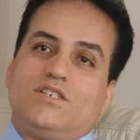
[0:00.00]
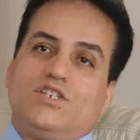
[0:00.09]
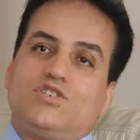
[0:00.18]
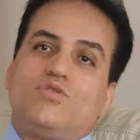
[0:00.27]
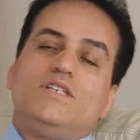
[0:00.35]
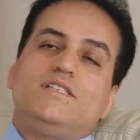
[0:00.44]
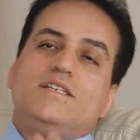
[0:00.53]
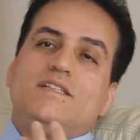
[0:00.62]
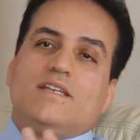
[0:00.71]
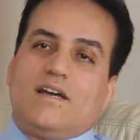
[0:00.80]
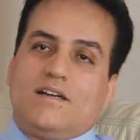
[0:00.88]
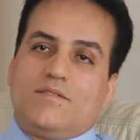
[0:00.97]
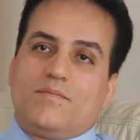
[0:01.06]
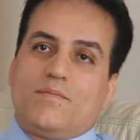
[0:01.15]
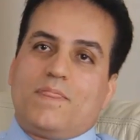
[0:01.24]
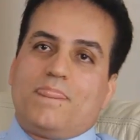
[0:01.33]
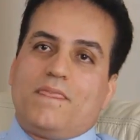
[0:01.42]
شكون اللي تيديرها
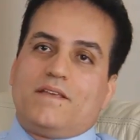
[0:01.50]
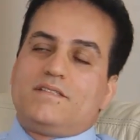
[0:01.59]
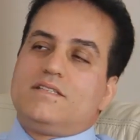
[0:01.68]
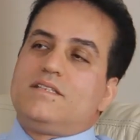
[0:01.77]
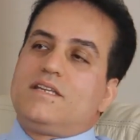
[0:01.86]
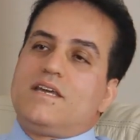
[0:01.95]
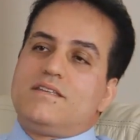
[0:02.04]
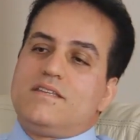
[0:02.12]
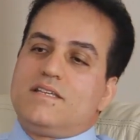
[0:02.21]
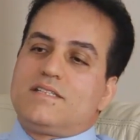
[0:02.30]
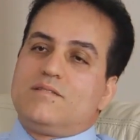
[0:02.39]
تيديرها الناس